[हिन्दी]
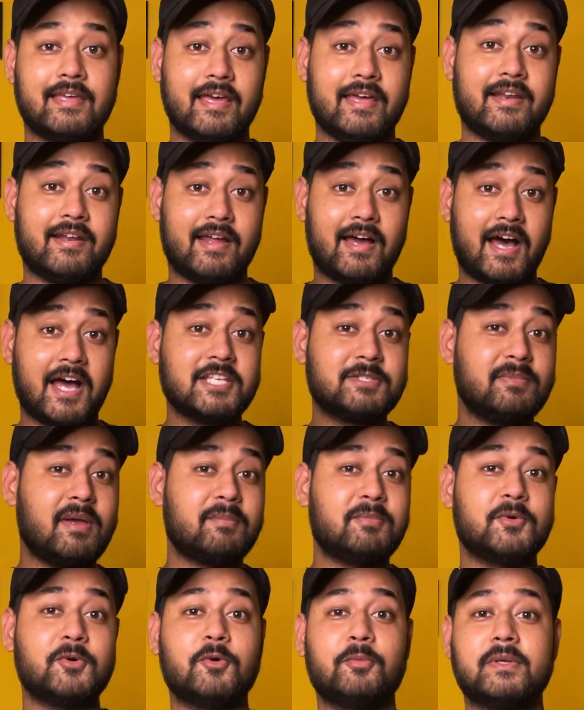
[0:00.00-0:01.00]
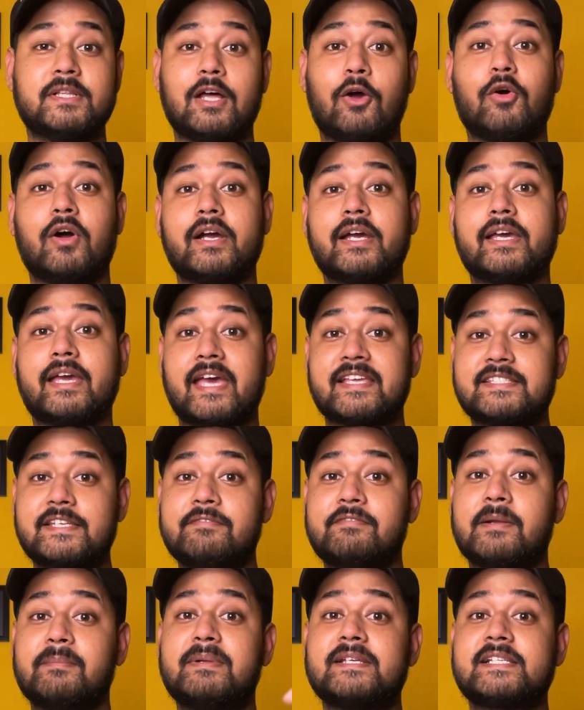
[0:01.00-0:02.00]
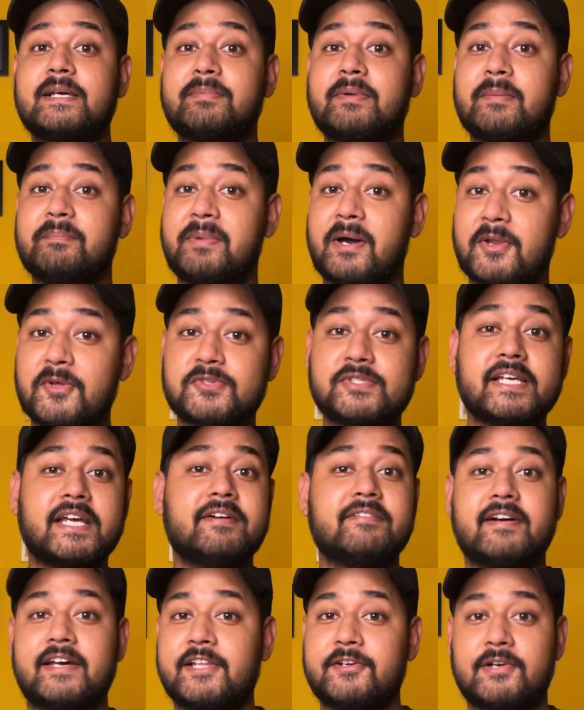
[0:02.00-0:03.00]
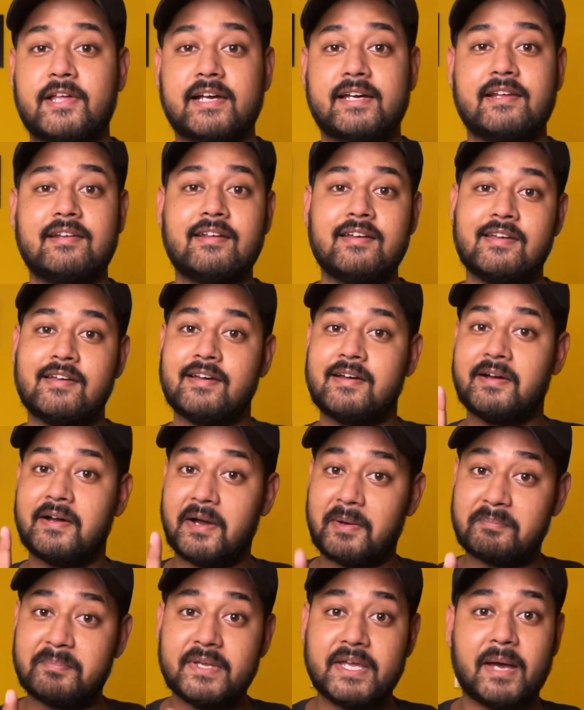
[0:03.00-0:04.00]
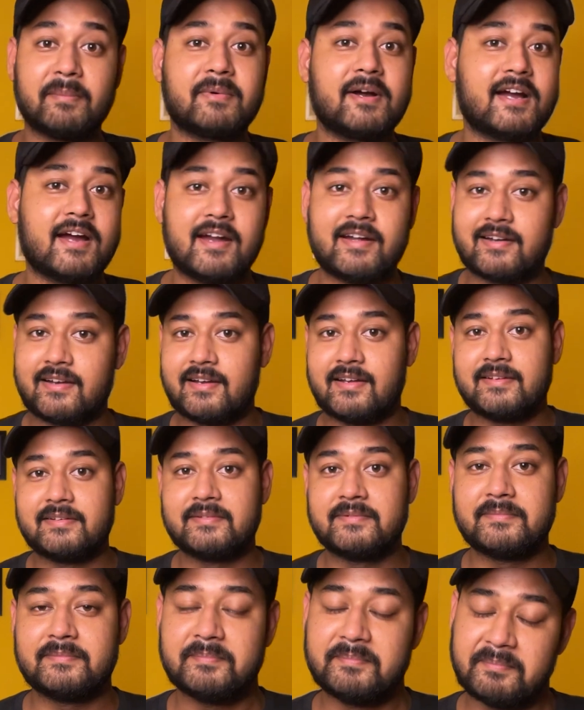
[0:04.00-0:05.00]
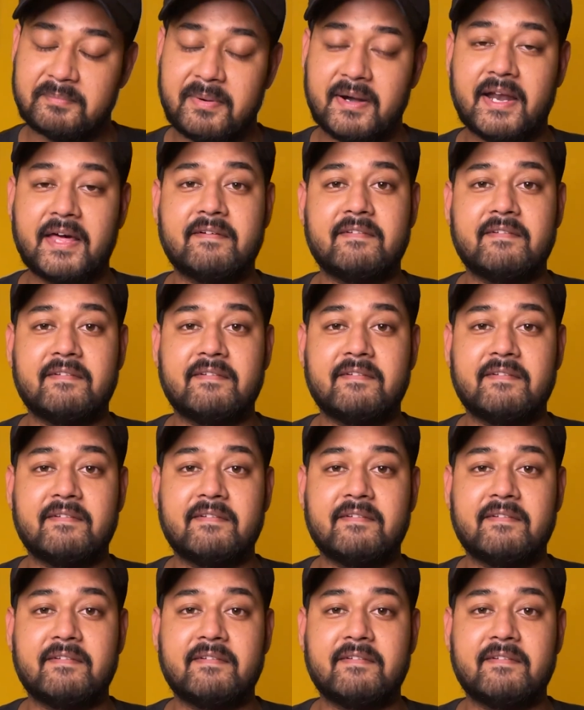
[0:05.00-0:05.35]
खैर आज मैं आप लोगों को बताऊंगा कि कैसे वन प्लस आपके भरोसे का फायदा उठाकर अब भी आपका काट रहा है बड़ा